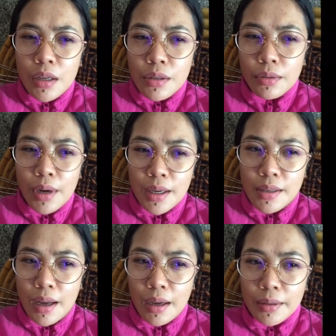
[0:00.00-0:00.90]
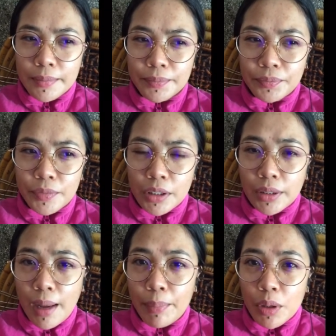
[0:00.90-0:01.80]
so guys um, ang
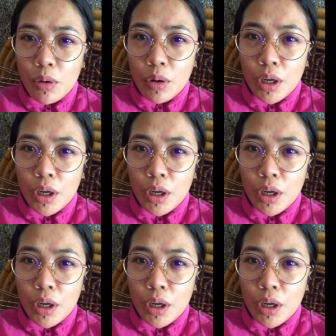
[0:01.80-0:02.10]
topic ko